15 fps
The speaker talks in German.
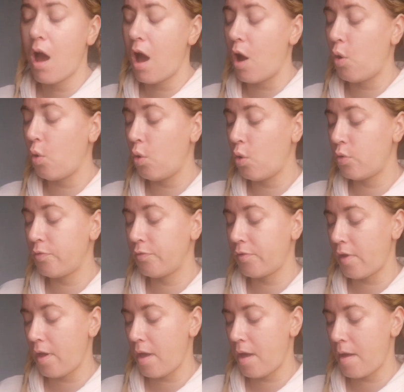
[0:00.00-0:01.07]
Und
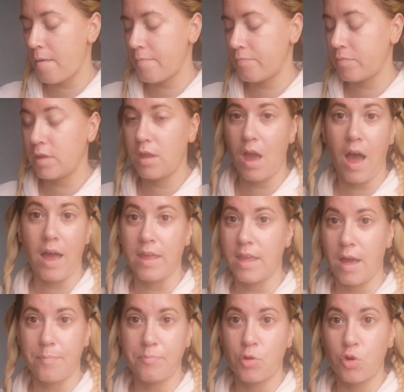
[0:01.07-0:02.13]
ähm, ja, ich
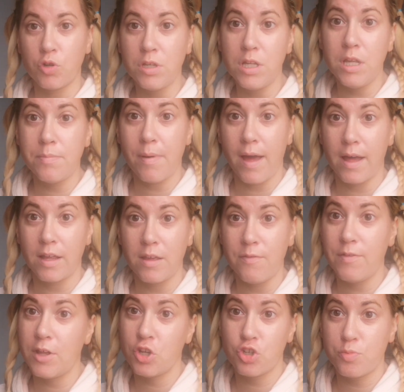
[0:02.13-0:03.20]
habe noch nie bei einem
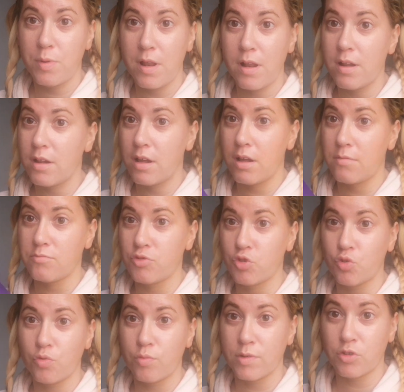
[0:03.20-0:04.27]
Gewinnspiel ähm,
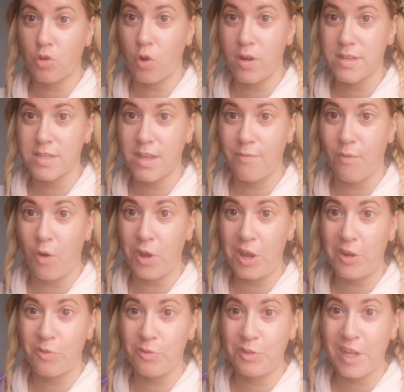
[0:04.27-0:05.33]
so was Tolles
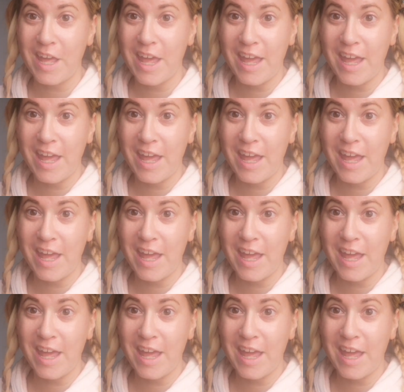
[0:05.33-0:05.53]
gewonnen und